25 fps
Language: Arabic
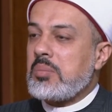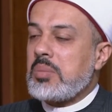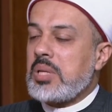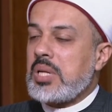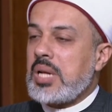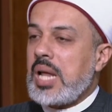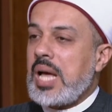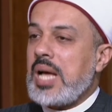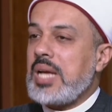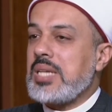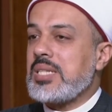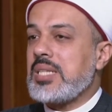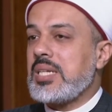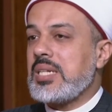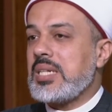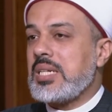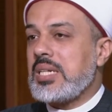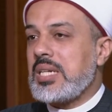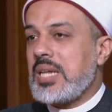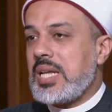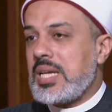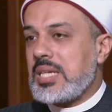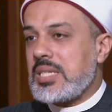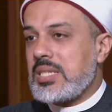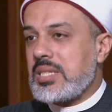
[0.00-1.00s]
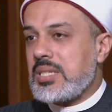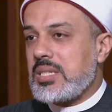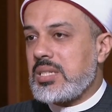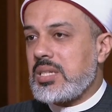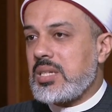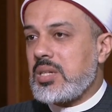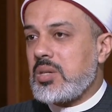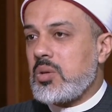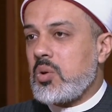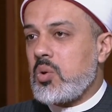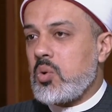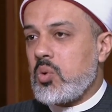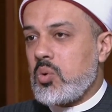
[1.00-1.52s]
من احسن الناس
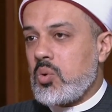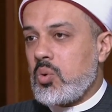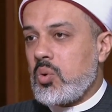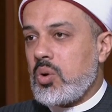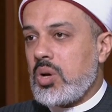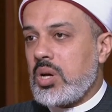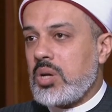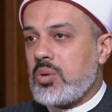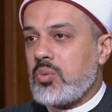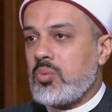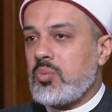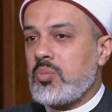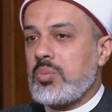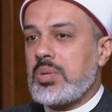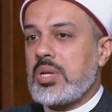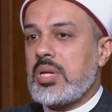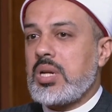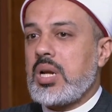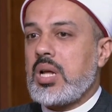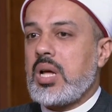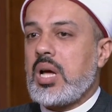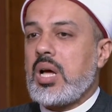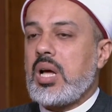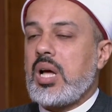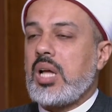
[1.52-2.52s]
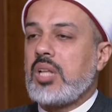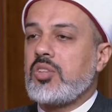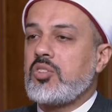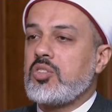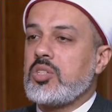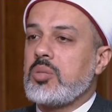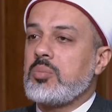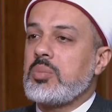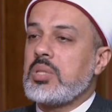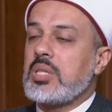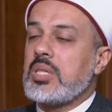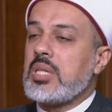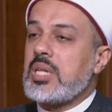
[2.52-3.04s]
خلقا ومن
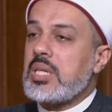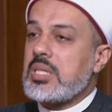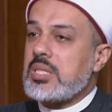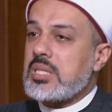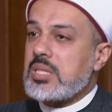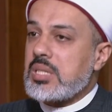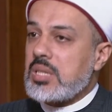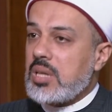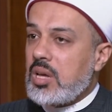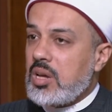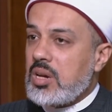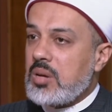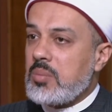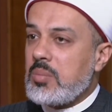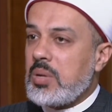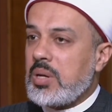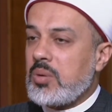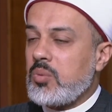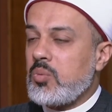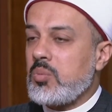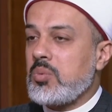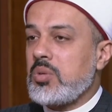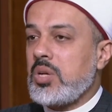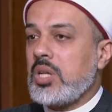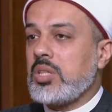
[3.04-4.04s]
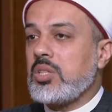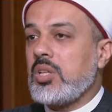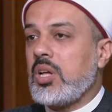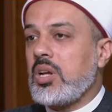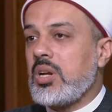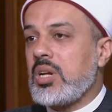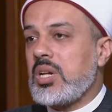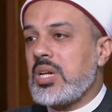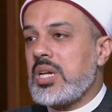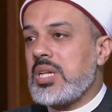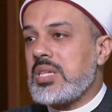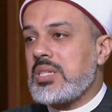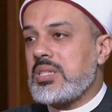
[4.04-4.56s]
اطيب الناس قلبا ومن اطهر
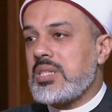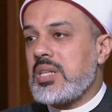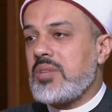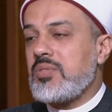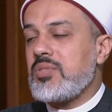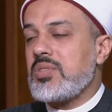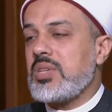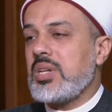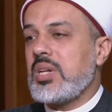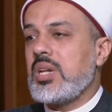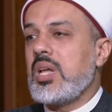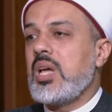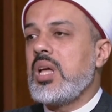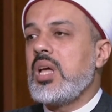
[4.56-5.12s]
الناس نفسا